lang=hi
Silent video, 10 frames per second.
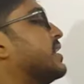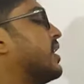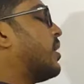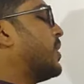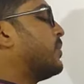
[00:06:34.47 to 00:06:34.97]
कि
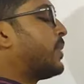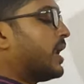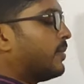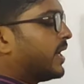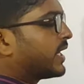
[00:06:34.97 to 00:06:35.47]
अभी
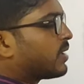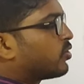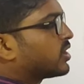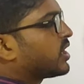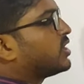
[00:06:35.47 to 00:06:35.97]
पहले मैंने क्या
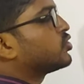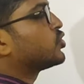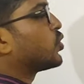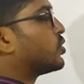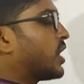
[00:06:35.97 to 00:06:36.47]
बोला था जो
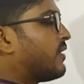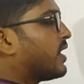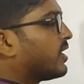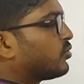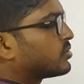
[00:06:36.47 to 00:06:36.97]
छोटा
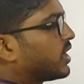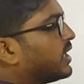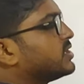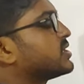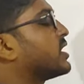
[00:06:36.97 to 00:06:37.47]
वाला होता
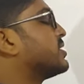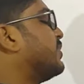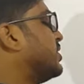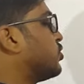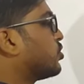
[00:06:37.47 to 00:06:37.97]
है जिसका
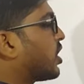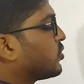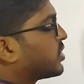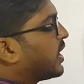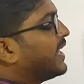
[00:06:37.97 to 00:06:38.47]
स्पीड छोटा
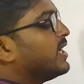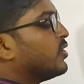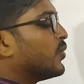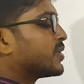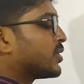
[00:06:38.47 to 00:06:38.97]
होता है
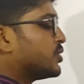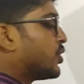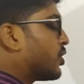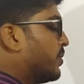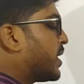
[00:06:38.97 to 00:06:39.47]
उसको
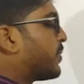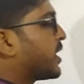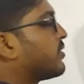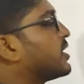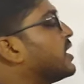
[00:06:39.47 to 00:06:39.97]
जीरो किलोमीटर
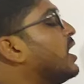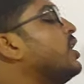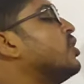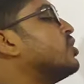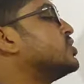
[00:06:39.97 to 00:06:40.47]
पर आवर
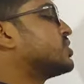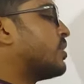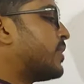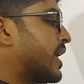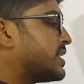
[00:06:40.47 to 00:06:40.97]
देना और
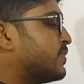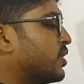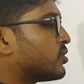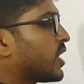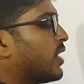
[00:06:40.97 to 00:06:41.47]
जिसका बड़ा
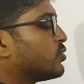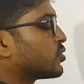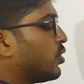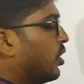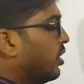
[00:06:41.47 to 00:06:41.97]
स्पीड होता है
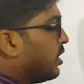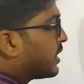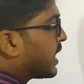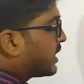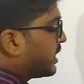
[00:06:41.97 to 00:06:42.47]
उसको
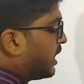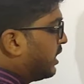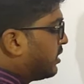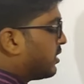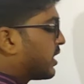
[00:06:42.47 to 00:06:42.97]
क्या
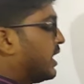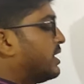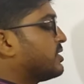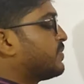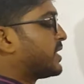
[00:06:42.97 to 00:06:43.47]
देना
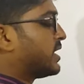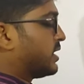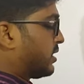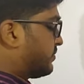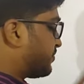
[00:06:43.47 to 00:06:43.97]
रिलेटिव स्पीड दे
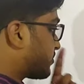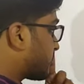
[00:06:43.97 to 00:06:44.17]
देना